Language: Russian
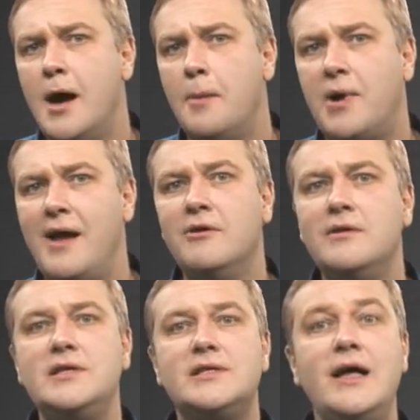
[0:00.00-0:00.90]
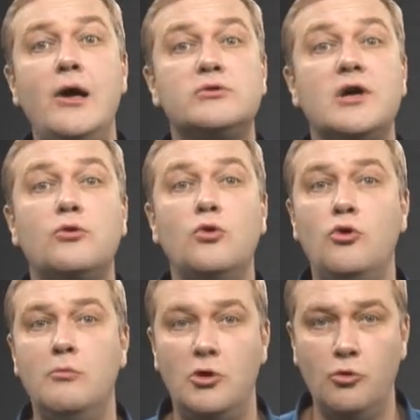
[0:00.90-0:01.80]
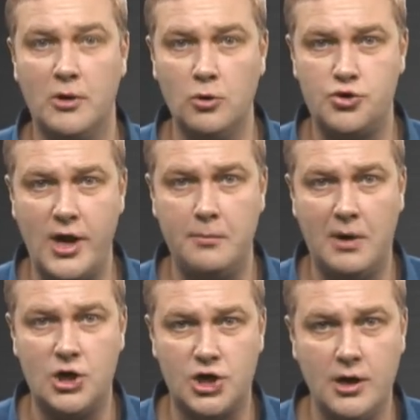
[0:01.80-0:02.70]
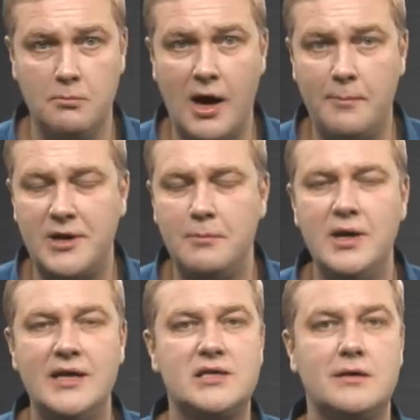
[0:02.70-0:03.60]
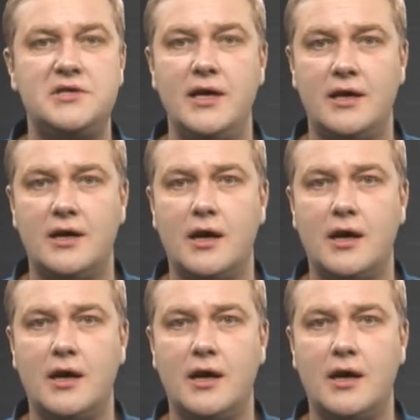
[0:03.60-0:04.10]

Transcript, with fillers: Правил не знаю, зато люблю получать большие бабки безо всяких